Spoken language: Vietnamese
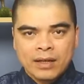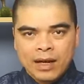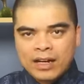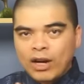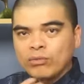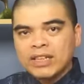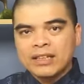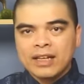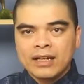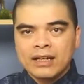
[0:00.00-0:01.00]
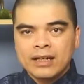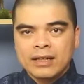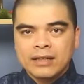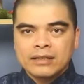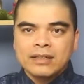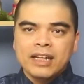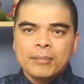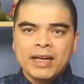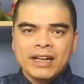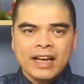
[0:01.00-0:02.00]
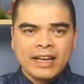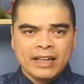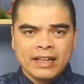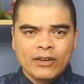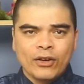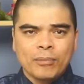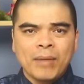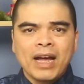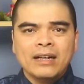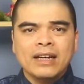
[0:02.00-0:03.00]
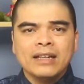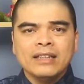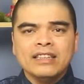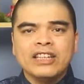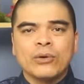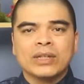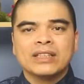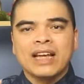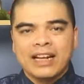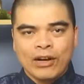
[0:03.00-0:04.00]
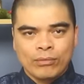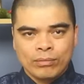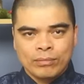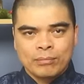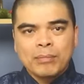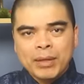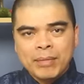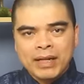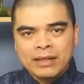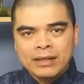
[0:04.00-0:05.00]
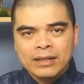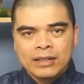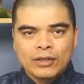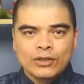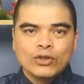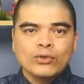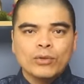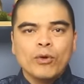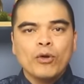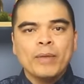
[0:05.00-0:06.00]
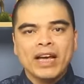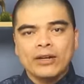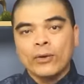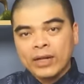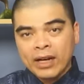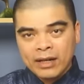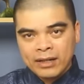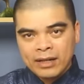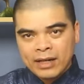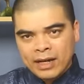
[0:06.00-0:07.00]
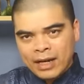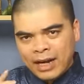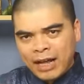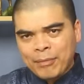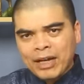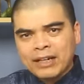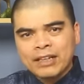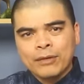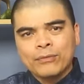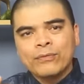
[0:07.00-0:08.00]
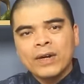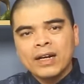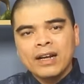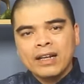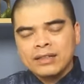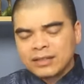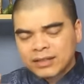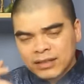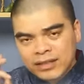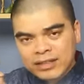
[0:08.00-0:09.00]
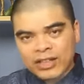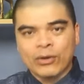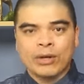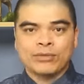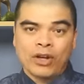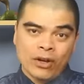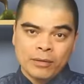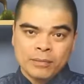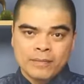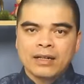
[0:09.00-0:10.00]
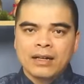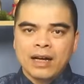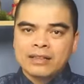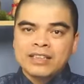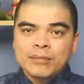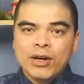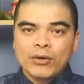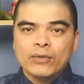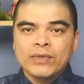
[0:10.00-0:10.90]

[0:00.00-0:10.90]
à, không chỉ thế những em bé này còn mang đến nhiều cái tài lộc may mắn giúp cho bố mẹ đổi đời làm ăn thì phất lên như diều gặp gió à, xin mời quý